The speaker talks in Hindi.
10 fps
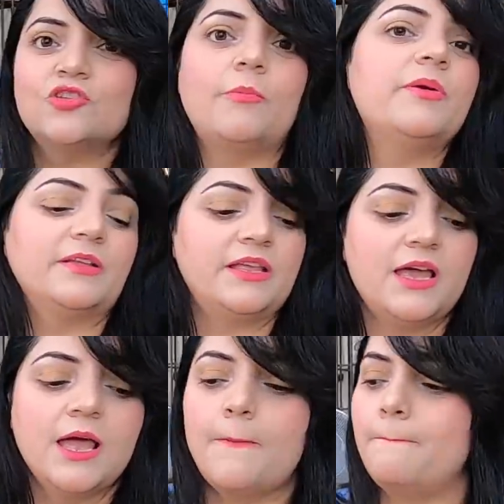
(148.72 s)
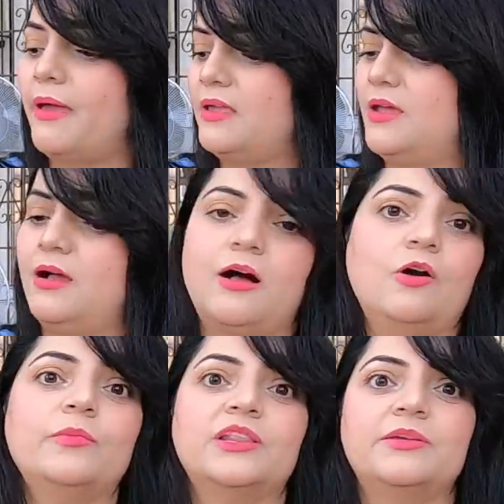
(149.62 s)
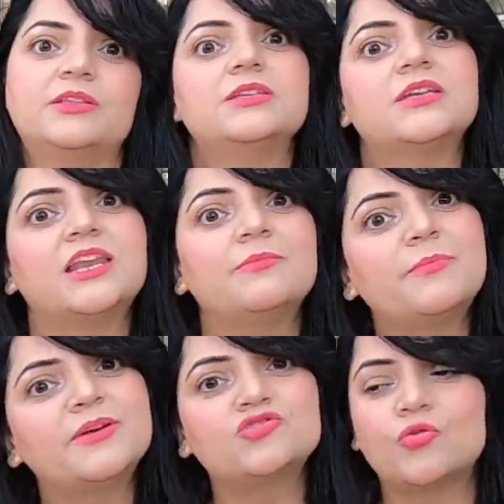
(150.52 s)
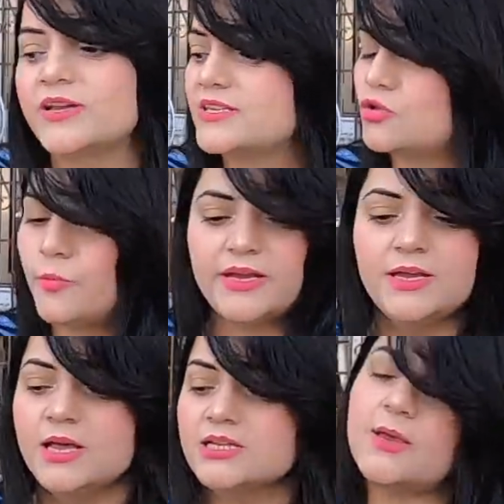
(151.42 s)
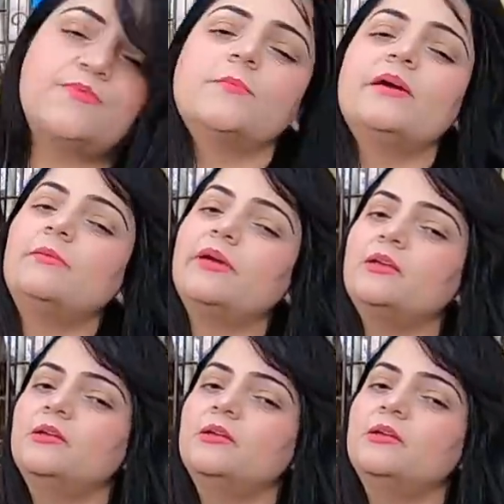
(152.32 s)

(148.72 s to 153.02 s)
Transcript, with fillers: तो अभी पता है मैं क्या खाऊं मतलब इतनी सारी मेरे पास चॉइस है तो भाई सबसे पहले भाई